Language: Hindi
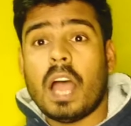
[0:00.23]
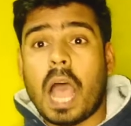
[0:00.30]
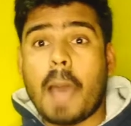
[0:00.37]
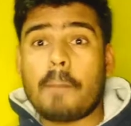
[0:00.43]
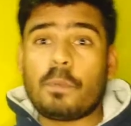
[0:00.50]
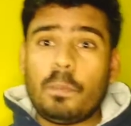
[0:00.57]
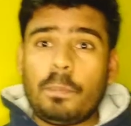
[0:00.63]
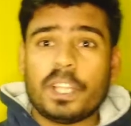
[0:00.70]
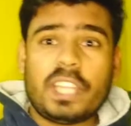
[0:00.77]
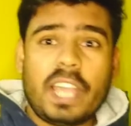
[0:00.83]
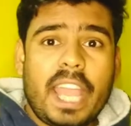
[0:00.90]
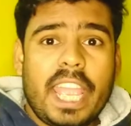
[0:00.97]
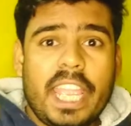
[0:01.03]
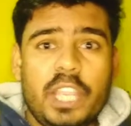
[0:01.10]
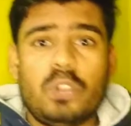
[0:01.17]
आपको पता
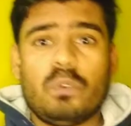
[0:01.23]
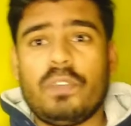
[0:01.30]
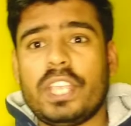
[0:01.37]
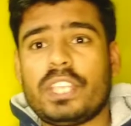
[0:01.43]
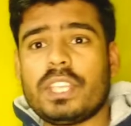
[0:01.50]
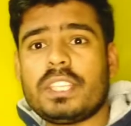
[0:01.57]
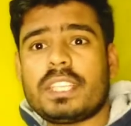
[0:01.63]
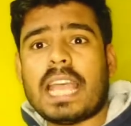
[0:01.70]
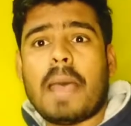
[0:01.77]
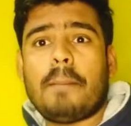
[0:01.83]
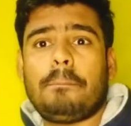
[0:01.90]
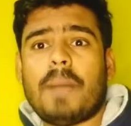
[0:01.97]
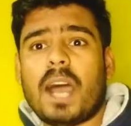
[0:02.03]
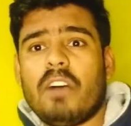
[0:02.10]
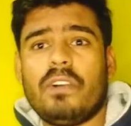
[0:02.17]
है इनोवेशन
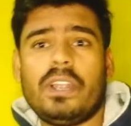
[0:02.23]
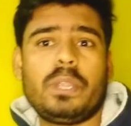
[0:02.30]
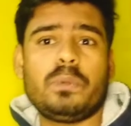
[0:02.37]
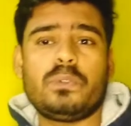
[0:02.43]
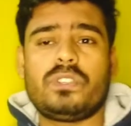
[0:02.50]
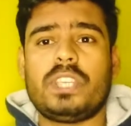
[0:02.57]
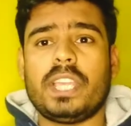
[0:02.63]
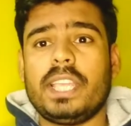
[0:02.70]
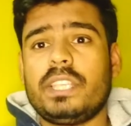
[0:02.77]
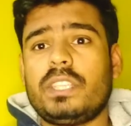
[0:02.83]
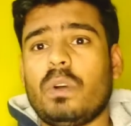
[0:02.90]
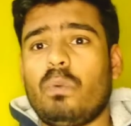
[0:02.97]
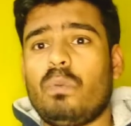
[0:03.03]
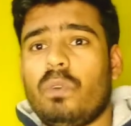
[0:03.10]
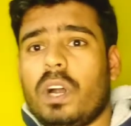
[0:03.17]
हैव पावर टू चेंज
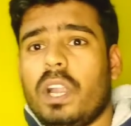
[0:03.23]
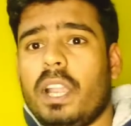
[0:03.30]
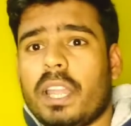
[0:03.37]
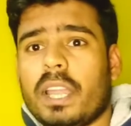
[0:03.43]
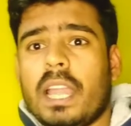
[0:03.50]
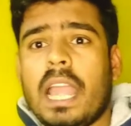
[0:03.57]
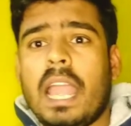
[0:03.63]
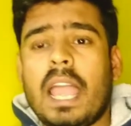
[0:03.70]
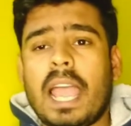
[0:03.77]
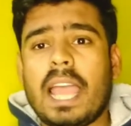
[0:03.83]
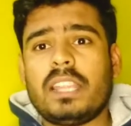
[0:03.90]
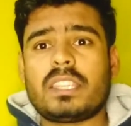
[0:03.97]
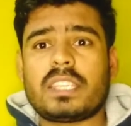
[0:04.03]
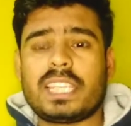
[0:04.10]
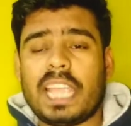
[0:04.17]
द वर्ल्ड
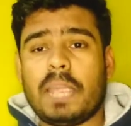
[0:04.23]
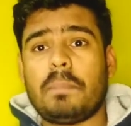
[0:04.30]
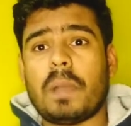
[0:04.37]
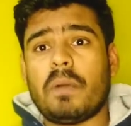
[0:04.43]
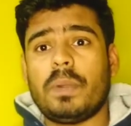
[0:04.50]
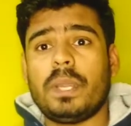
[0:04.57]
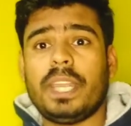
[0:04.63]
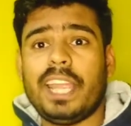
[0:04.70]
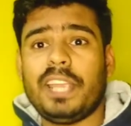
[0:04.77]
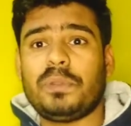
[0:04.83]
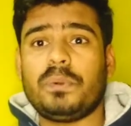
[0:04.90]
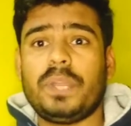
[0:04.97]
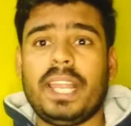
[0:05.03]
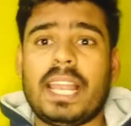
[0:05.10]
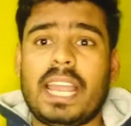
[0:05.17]
एंड सेव आवर डे
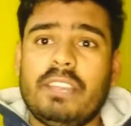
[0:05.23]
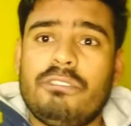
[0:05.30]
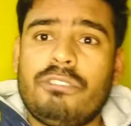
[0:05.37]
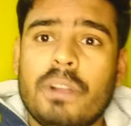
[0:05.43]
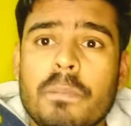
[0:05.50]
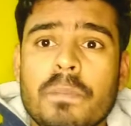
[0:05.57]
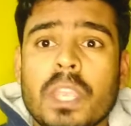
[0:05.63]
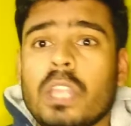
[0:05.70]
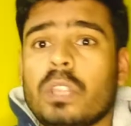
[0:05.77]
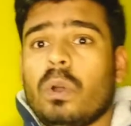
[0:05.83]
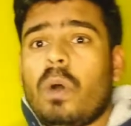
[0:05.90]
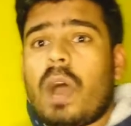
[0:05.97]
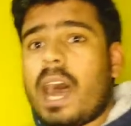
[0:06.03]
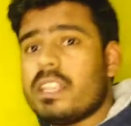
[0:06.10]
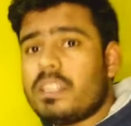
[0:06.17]
टू डे लाइफ तो
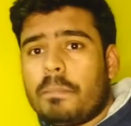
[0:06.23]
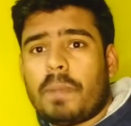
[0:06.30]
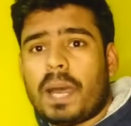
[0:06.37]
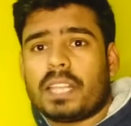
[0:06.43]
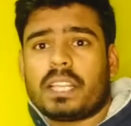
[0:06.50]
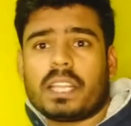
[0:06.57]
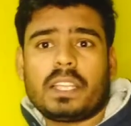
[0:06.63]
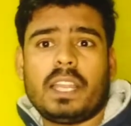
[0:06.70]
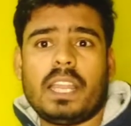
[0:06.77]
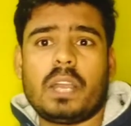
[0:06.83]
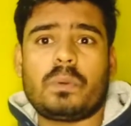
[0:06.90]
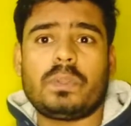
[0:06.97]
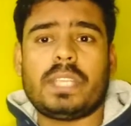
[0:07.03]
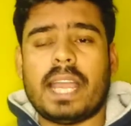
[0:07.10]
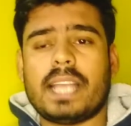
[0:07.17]
आज हम बात करते हैं ना
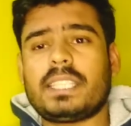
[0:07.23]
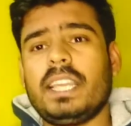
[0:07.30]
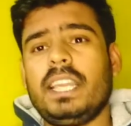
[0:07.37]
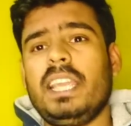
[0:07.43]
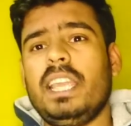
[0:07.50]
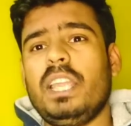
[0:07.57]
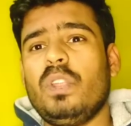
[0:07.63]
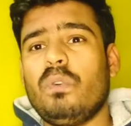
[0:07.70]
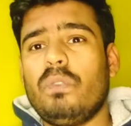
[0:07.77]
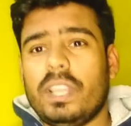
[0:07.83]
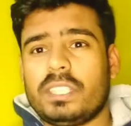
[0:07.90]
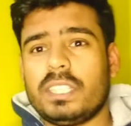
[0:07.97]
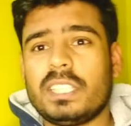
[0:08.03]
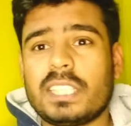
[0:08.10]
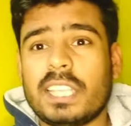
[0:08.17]
कुछ ऐसे ही
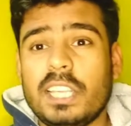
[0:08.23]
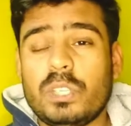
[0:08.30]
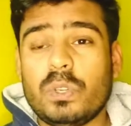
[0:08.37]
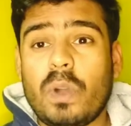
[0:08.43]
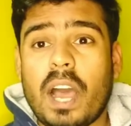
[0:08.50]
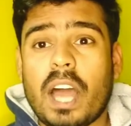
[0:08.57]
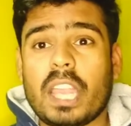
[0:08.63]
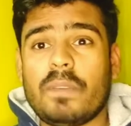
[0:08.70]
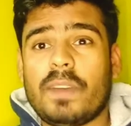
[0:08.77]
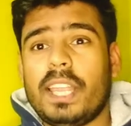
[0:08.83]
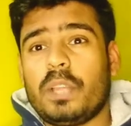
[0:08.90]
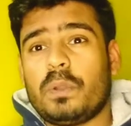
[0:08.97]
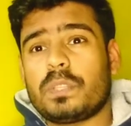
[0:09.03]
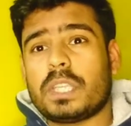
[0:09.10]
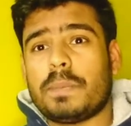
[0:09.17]
इनोवेशन के जो आने वाले
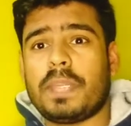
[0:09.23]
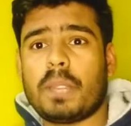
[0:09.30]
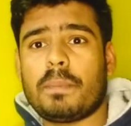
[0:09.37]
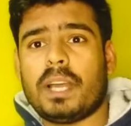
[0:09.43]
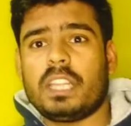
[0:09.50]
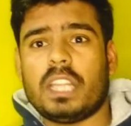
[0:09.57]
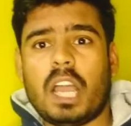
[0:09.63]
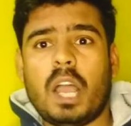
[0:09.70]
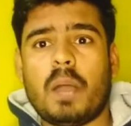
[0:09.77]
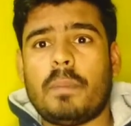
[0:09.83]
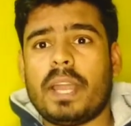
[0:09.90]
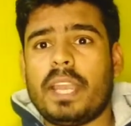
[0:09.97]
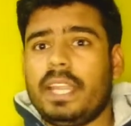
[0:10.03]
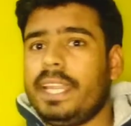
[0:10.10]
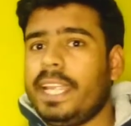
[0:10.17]
कुछ समय के बाद ना
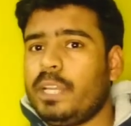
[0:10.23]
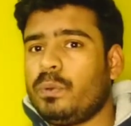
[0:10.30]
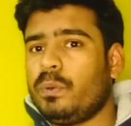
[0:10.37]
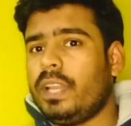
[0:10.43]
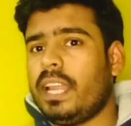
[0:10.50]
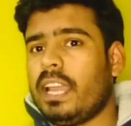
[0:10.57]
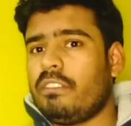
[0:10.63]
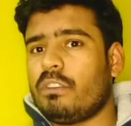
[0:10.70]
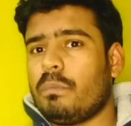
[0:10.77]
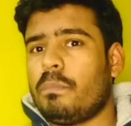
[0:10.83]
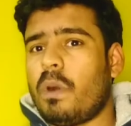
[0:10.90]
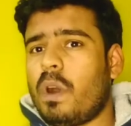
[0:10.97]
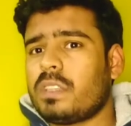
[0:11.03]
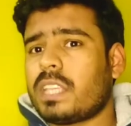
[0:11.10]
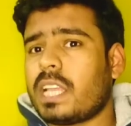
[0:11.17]
हमारे डे टू डे लाइफ को
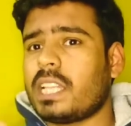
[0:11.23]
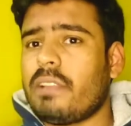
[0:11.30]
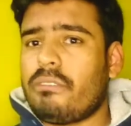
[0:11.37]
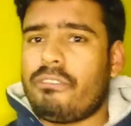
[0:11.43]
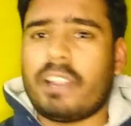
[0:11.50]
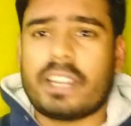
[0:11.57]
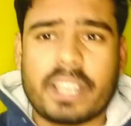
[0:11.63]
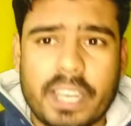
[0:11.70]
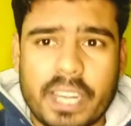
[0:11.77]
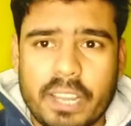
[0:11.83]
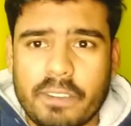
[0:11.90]
बहुत ज्यादा इफेक्ट करने